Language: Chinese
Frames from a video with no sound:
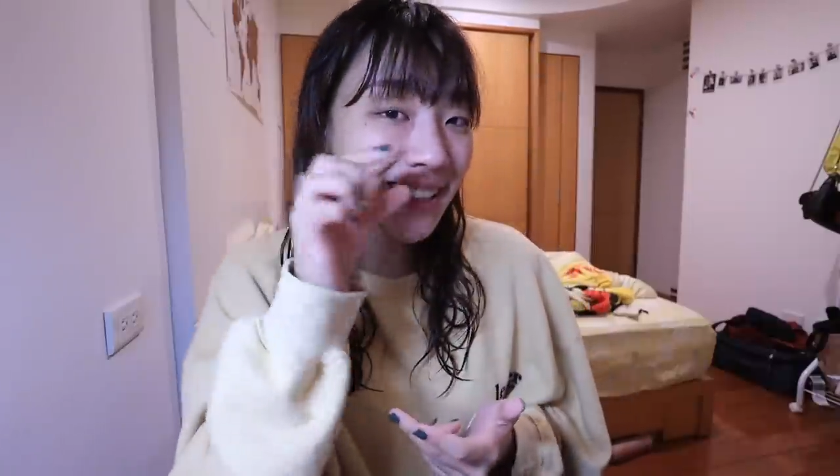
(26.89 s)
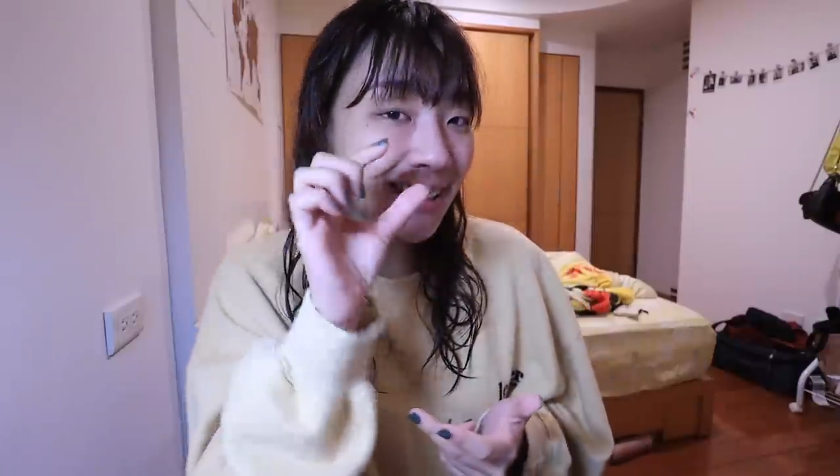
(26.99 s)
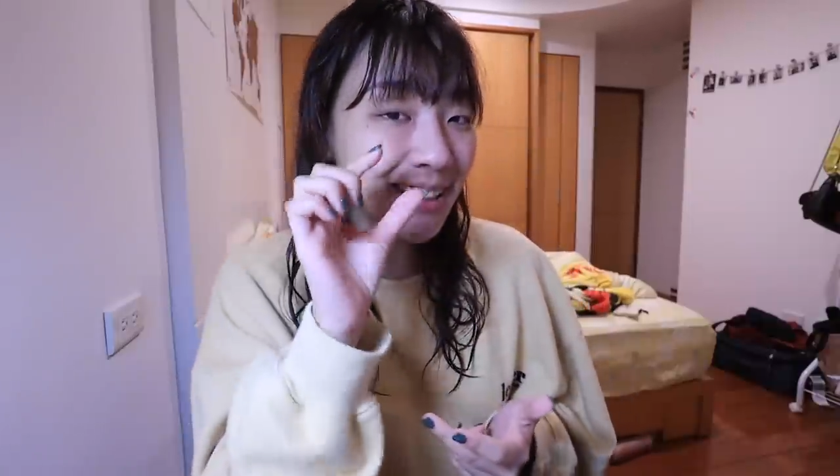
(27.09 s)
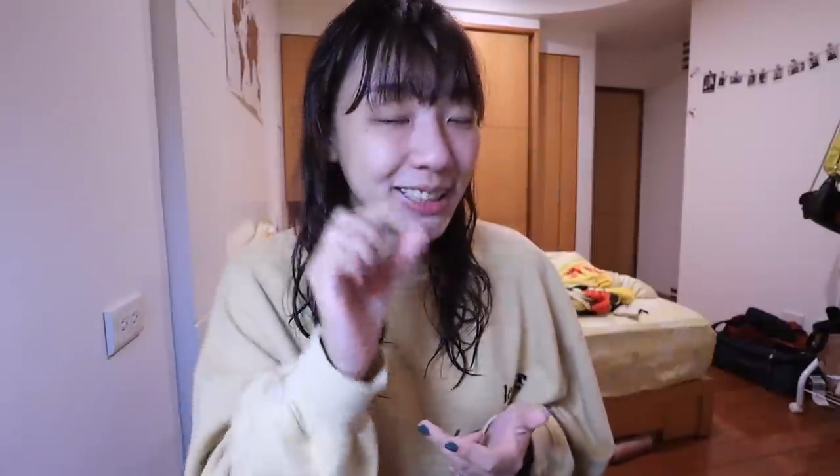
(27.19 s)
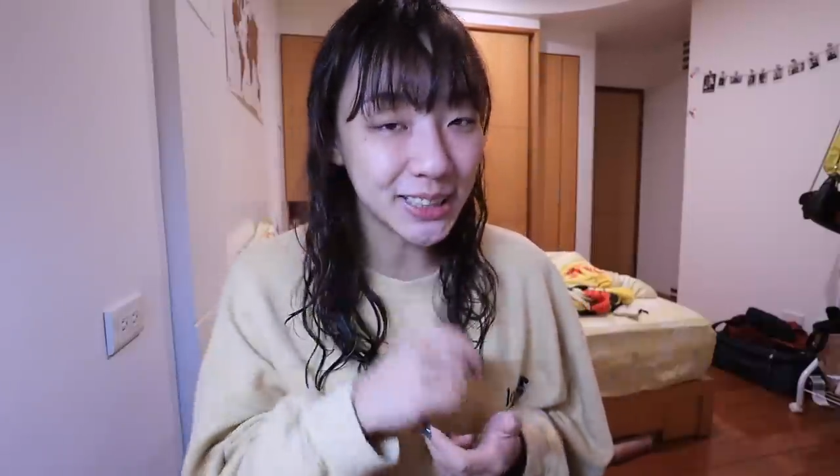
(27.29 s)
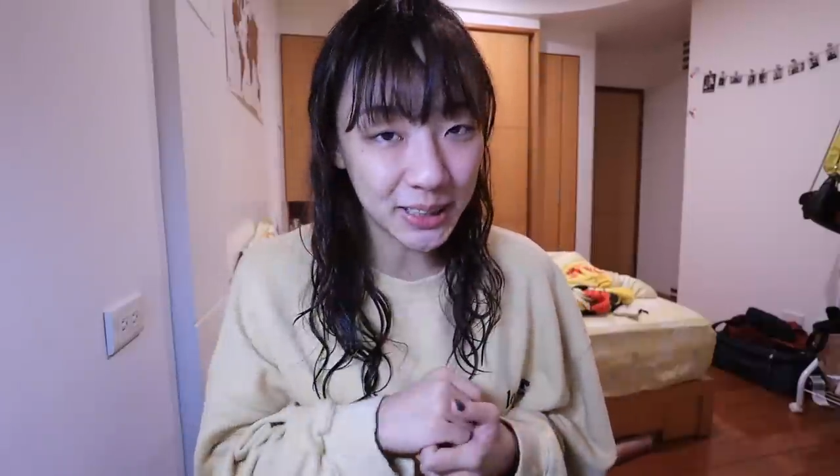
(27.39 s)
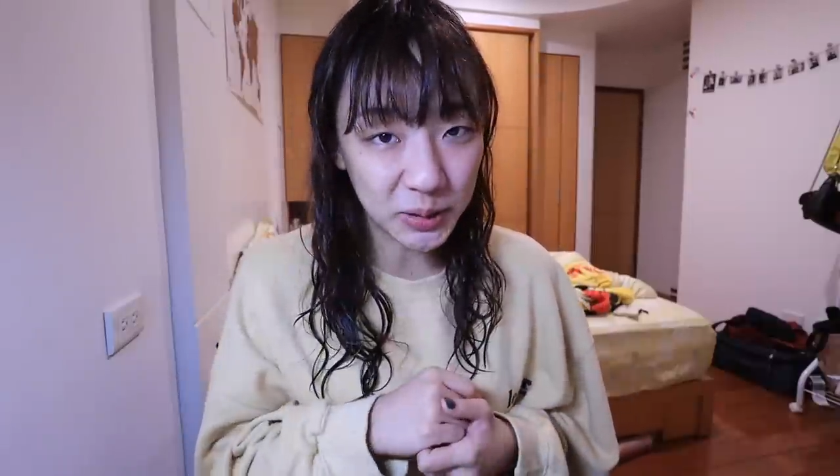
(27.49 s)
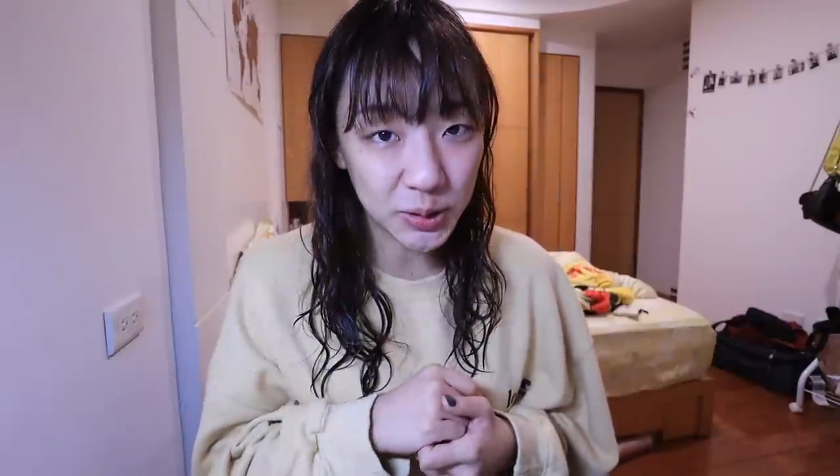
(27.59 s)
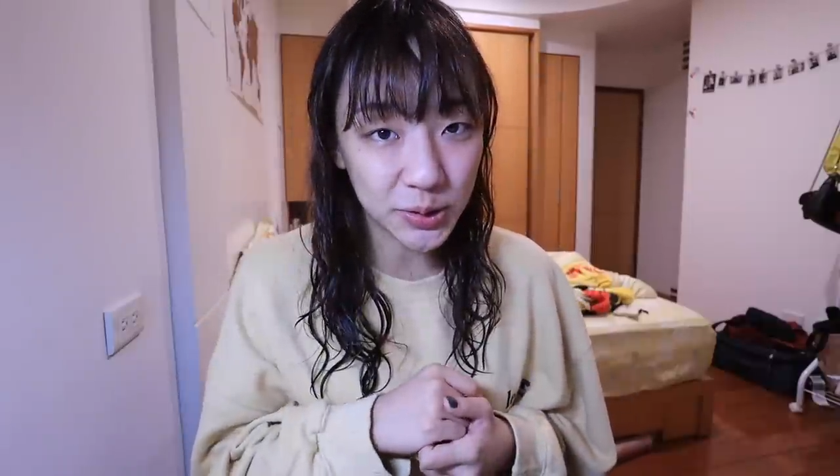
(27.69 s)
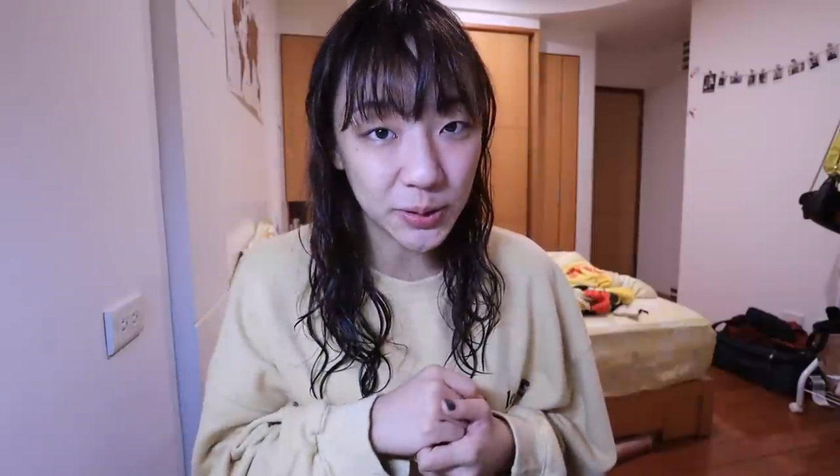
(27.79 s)
喝喝小
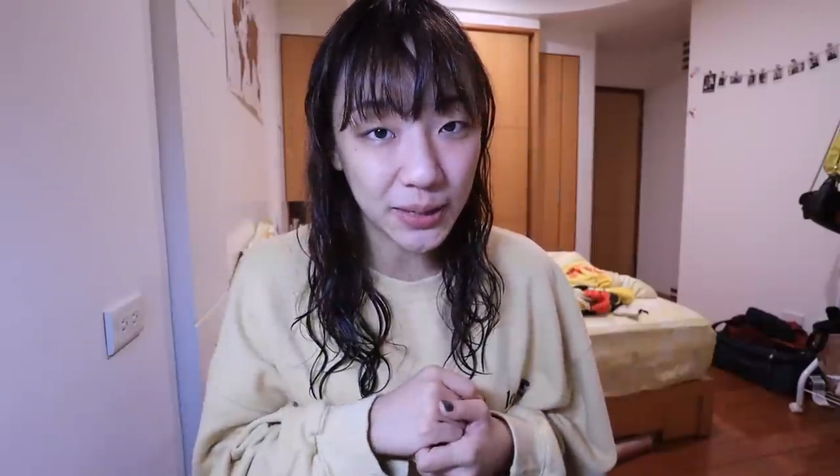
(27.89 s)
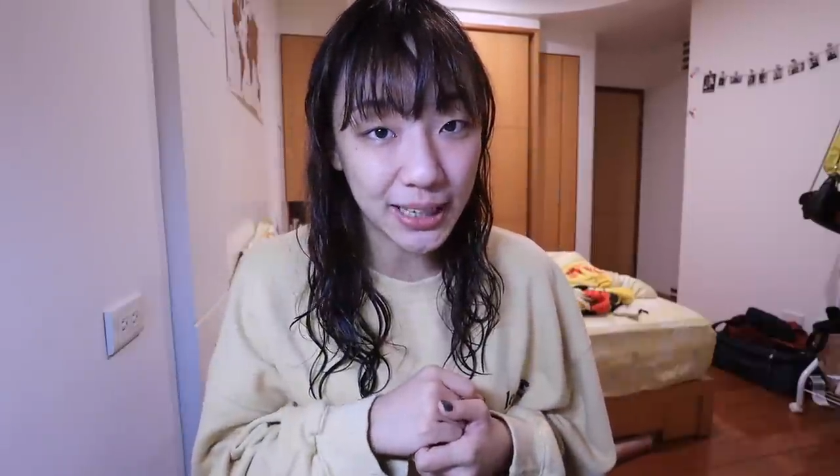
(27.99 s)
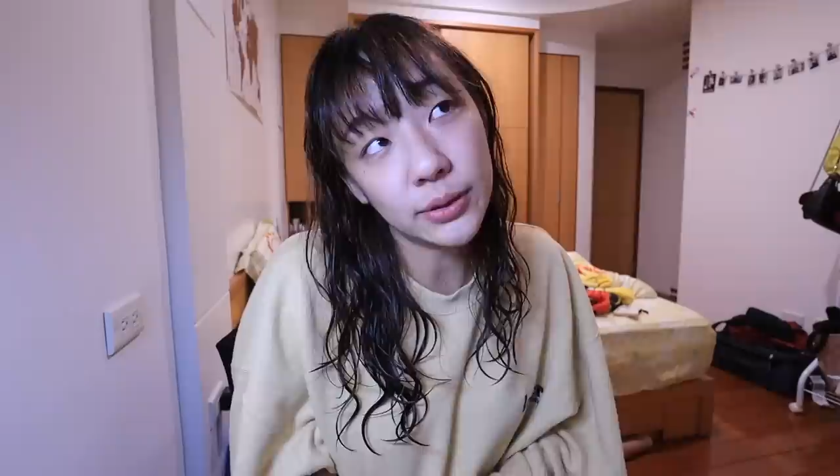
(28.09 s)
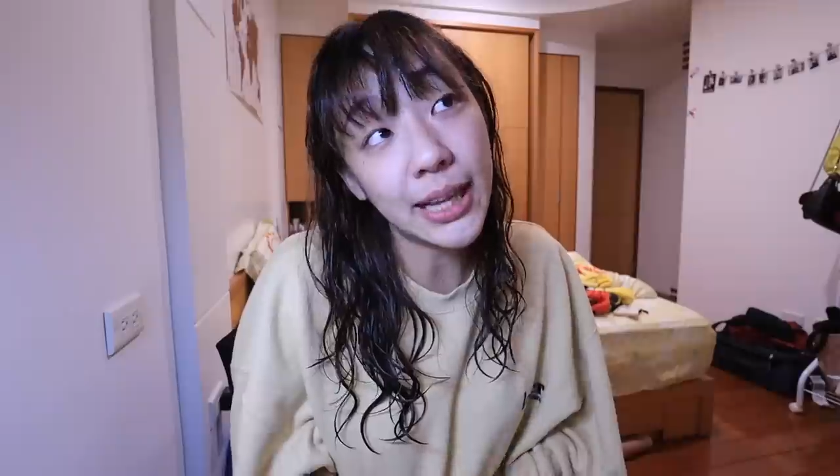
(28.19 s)
酒啊？